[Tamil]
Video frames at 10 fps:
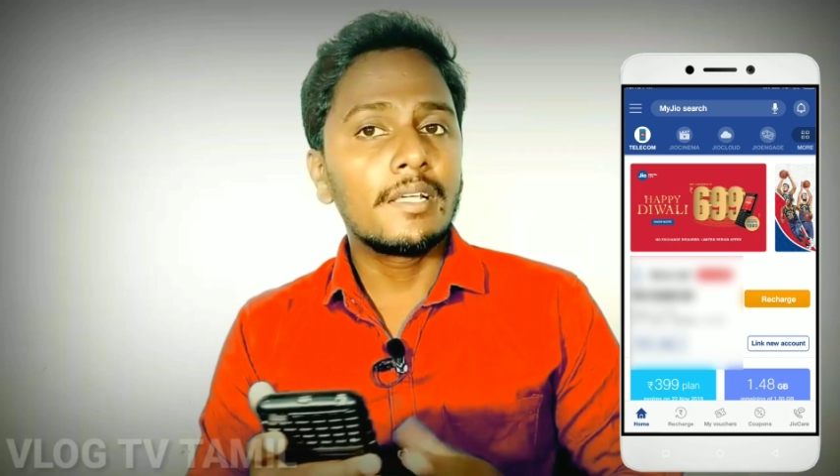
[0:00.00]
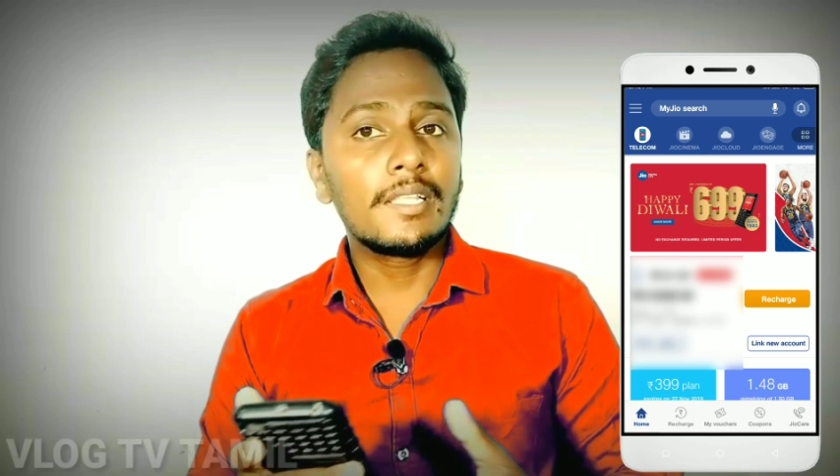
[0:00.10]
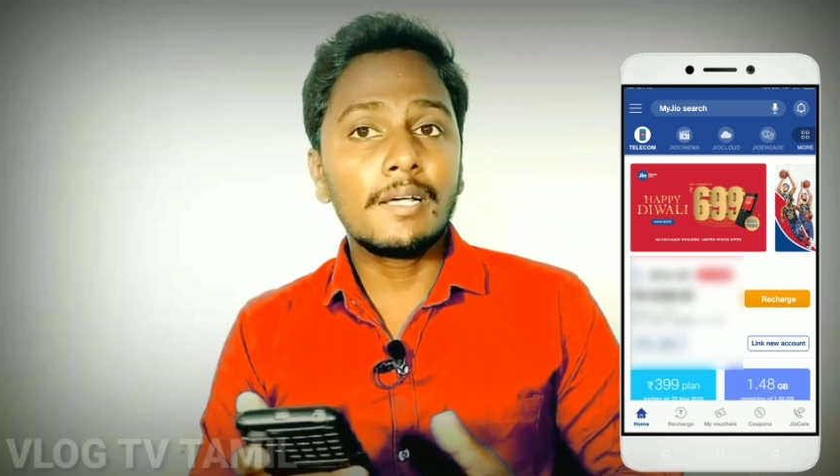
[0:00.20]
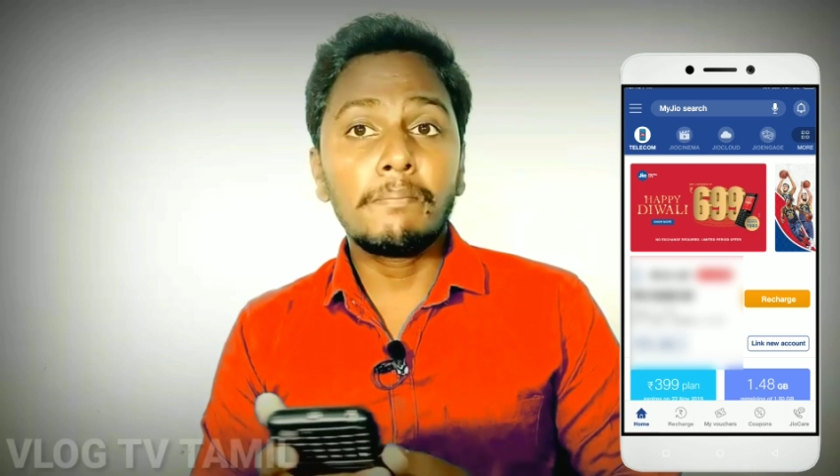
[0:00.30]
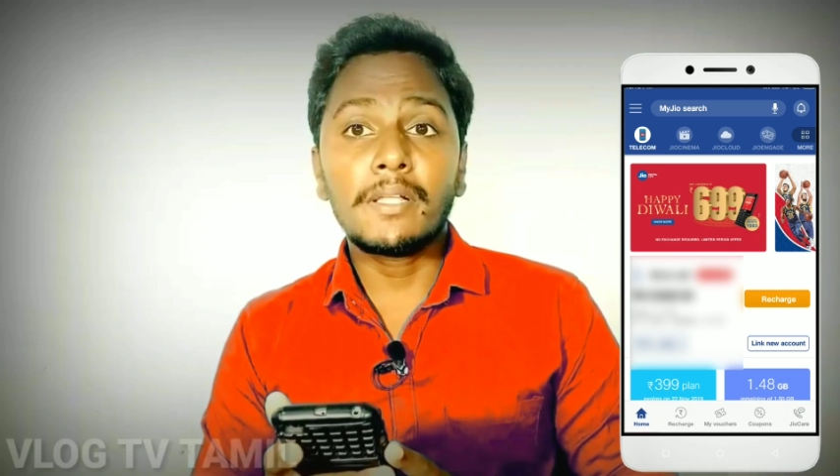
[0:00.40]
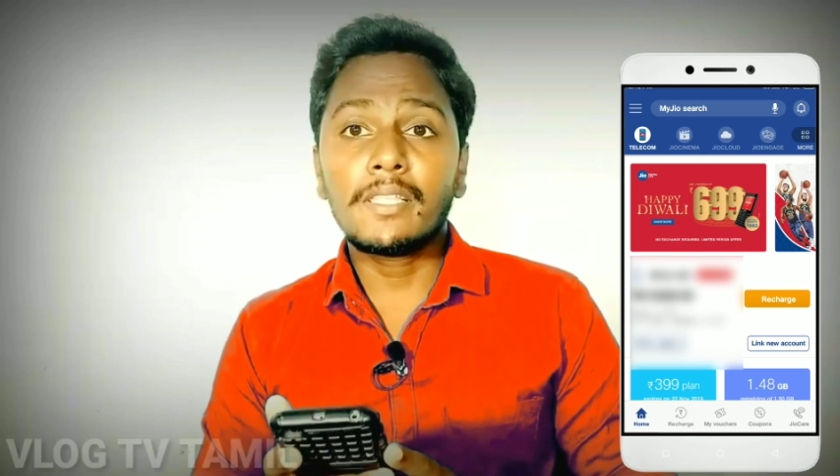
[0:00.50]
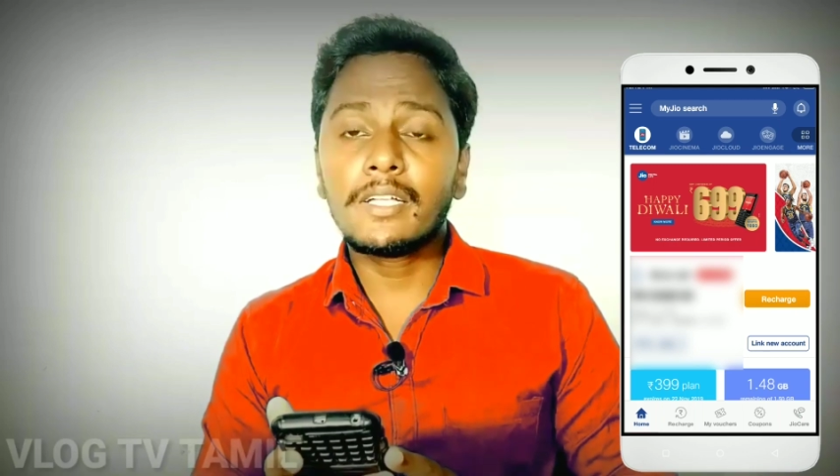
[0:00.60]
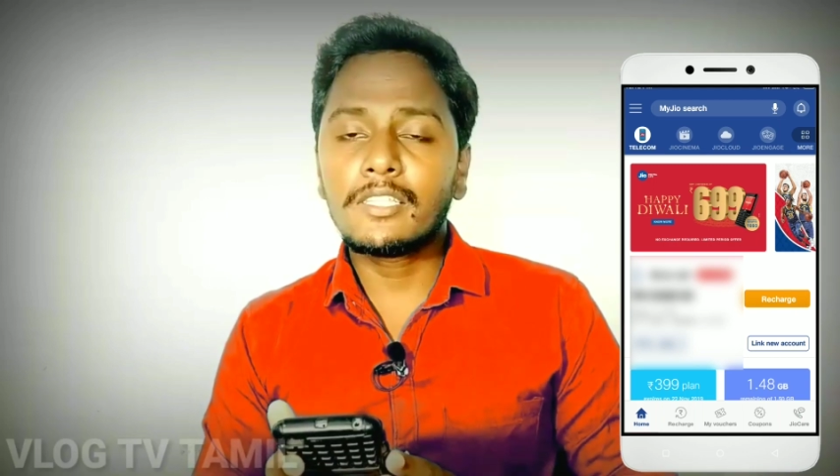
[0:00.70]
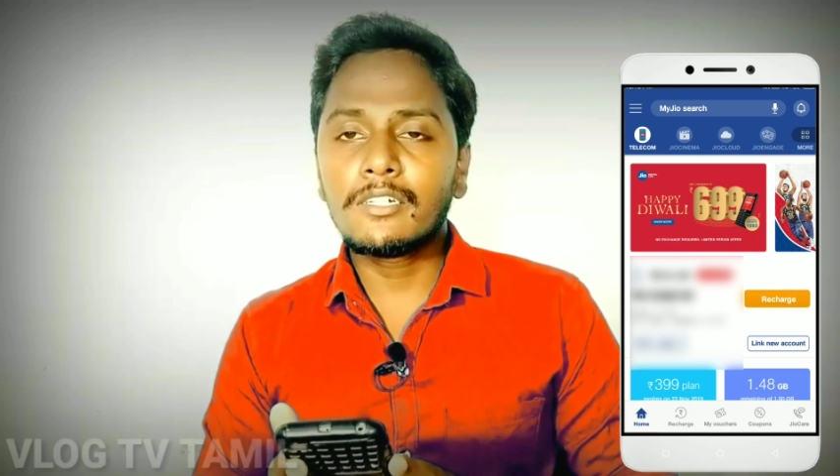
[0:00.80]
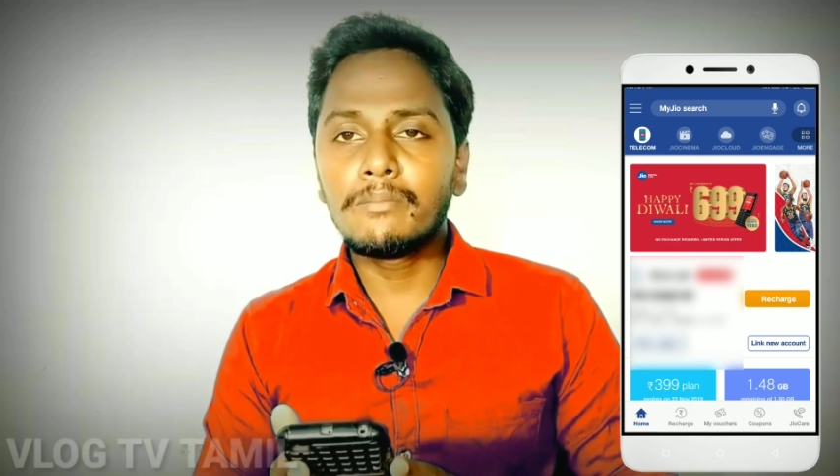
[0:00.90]
இதில்
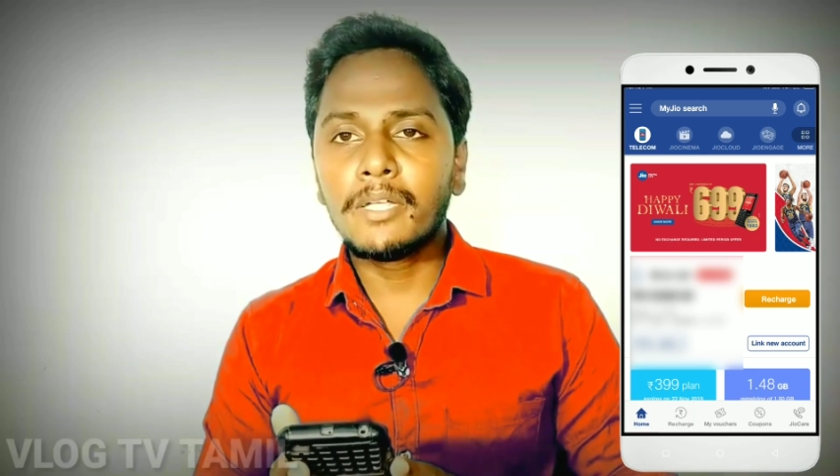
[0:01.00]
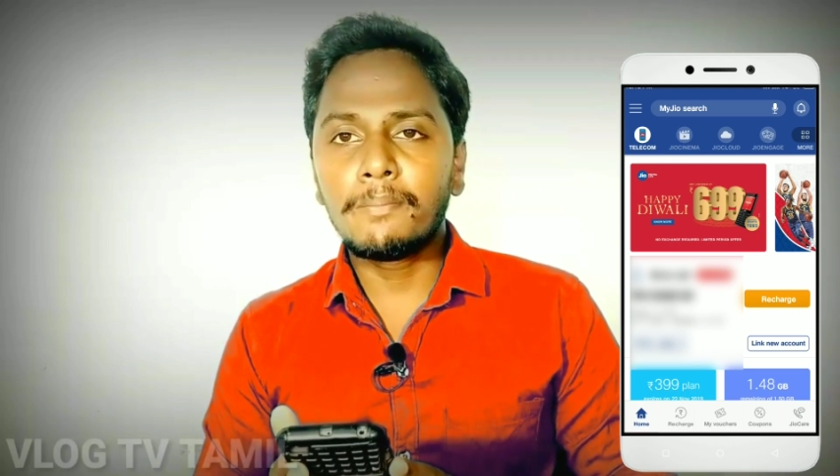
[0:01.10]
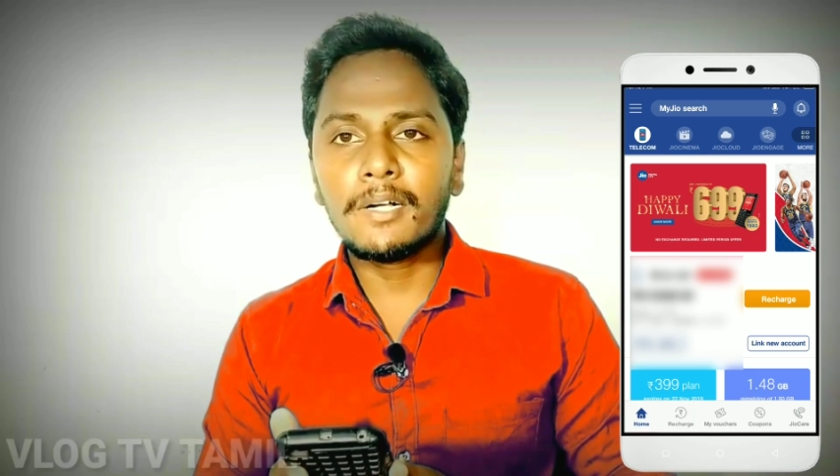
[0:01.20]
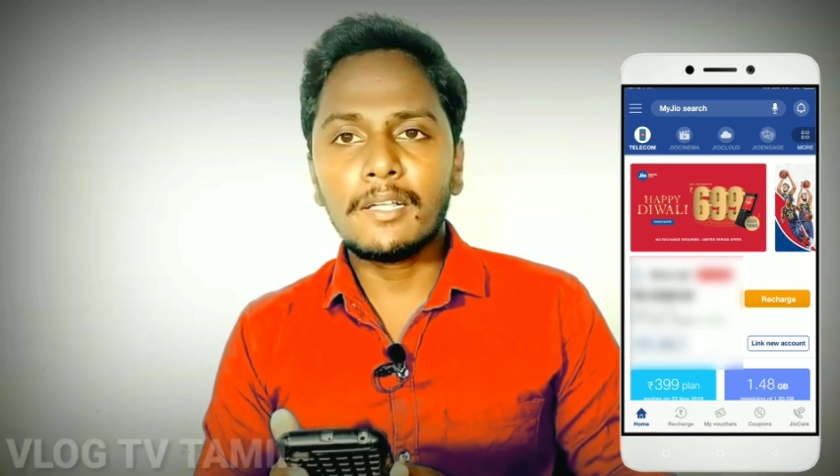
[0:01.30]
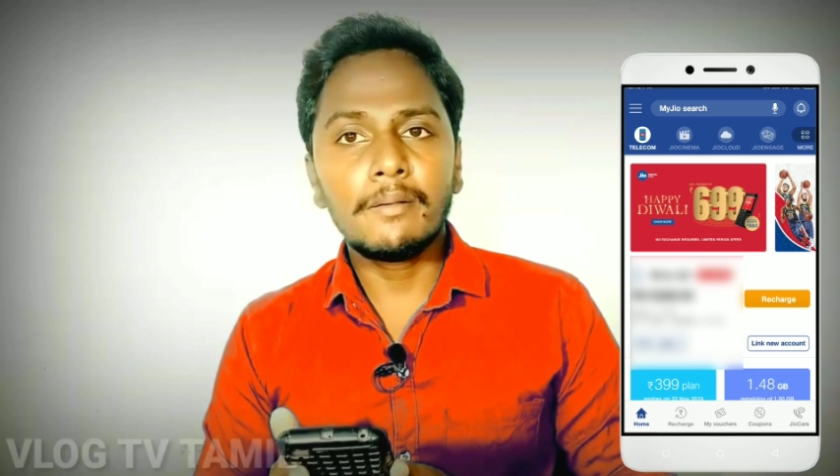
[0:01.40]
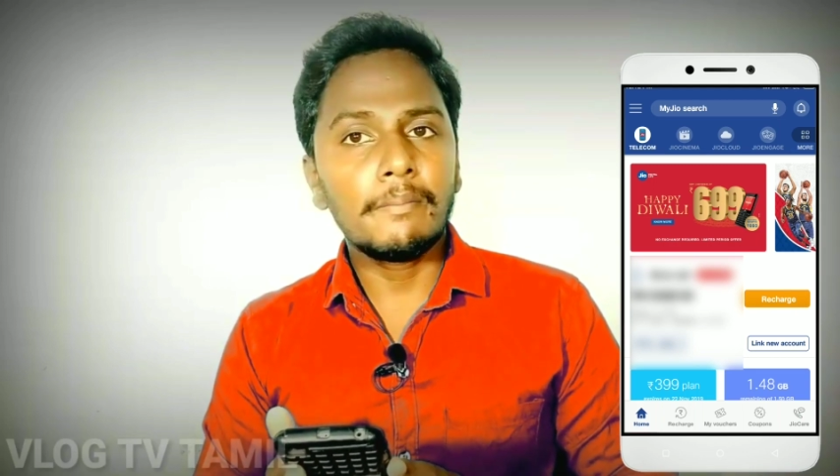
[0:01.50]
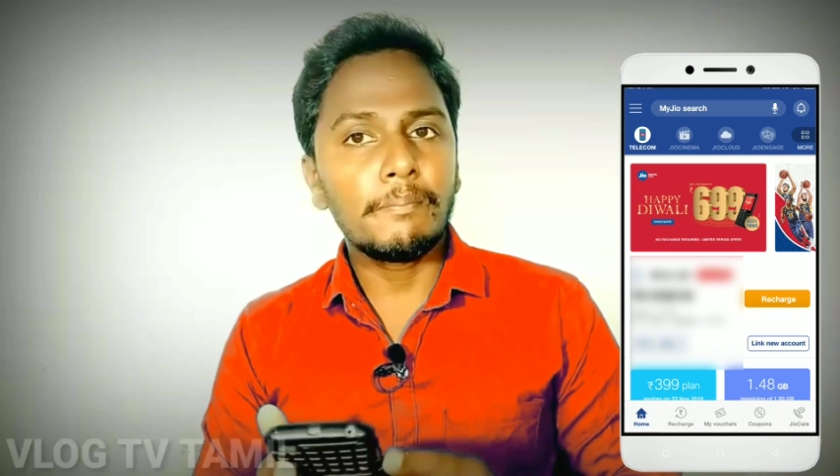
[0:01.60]
பத்தாயிரத்துக்கும் மேற்பட்ட